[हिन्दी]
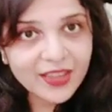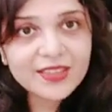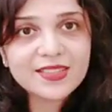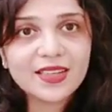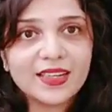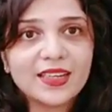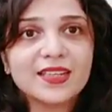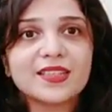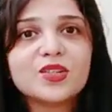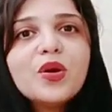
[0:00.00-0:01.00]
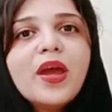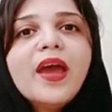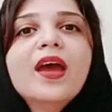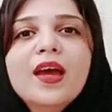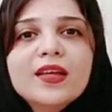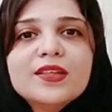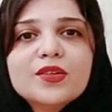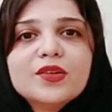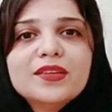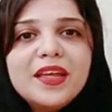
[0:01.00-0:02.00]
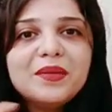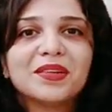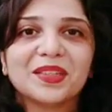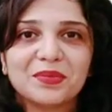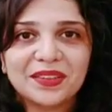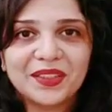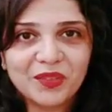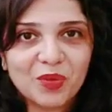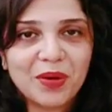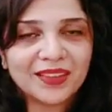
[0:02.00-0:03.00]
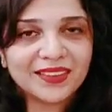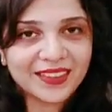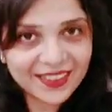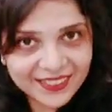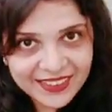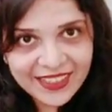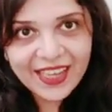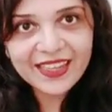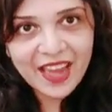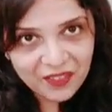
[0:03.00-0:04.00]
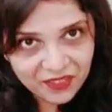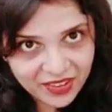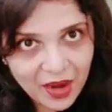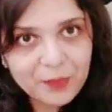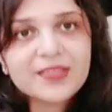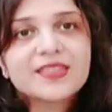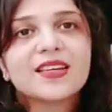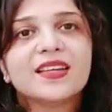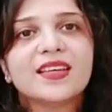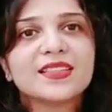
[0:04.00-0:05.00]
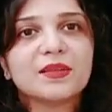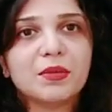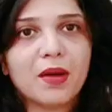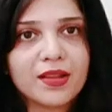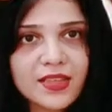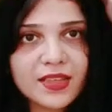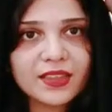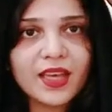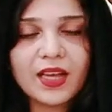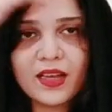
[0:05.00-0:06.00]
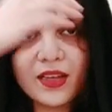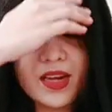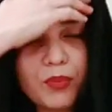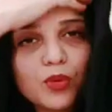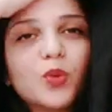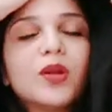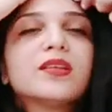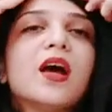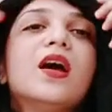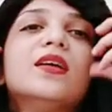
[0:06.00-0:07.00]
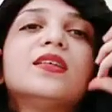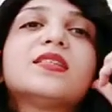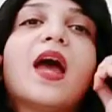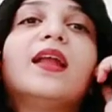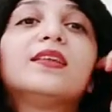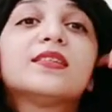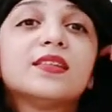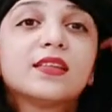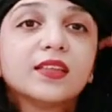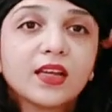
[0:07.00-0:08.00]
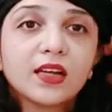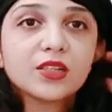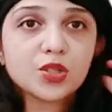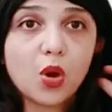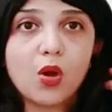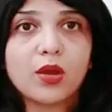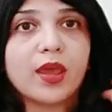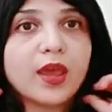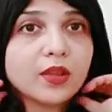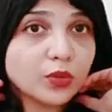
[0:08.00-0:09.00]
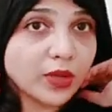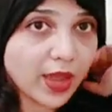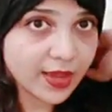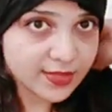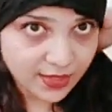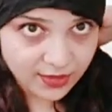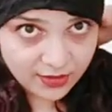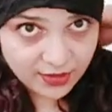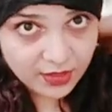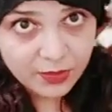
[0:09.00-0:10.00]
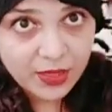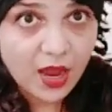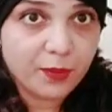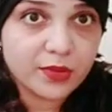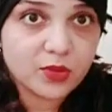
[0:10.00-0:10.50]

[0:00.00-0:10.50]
कि इस तरीके से जो है जो नई मदर बनती है वो बांध के रखती है या फिर आप इस तरीके से भी बांध सकते हैं अगर आपको थोड़ा सा स्टाइलिश दिखने का शौक़ है तो ऐसे करके भी आप